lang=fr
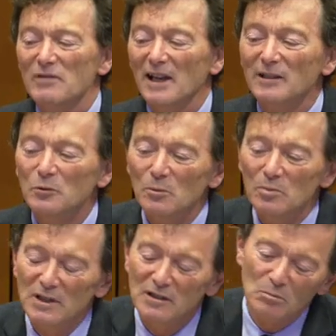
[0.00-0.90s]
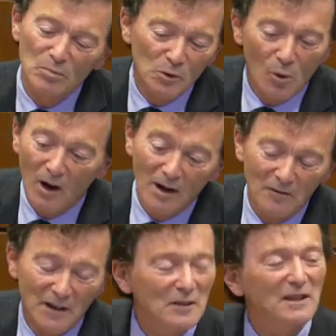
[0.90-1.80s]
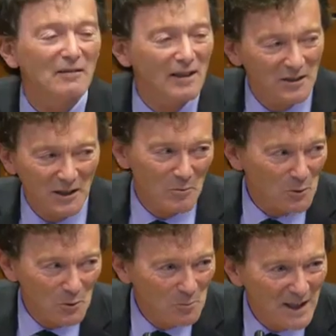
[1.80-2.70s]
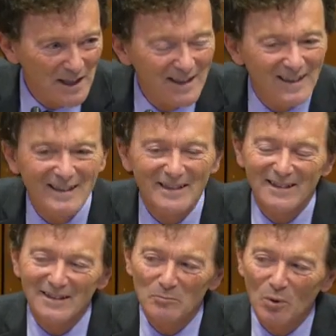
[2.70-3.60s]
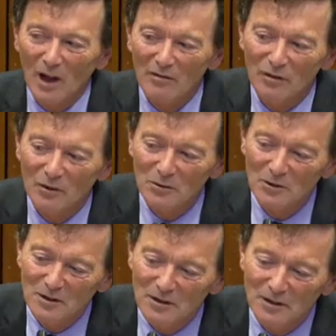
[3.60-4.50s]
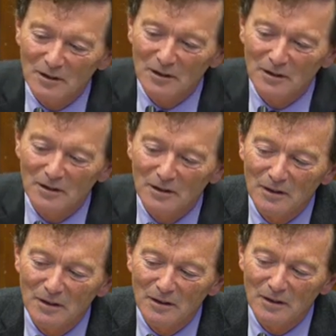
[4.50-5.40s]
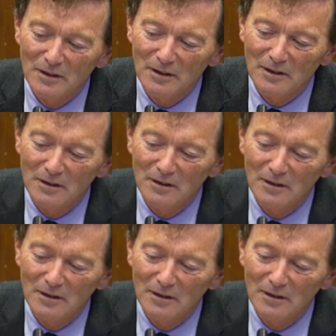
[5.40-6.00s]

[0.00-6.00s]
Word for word: Et je verrai deux pistes, trois, enfin, il, y en a, il y en a beaucoup, mais pour la France, euh,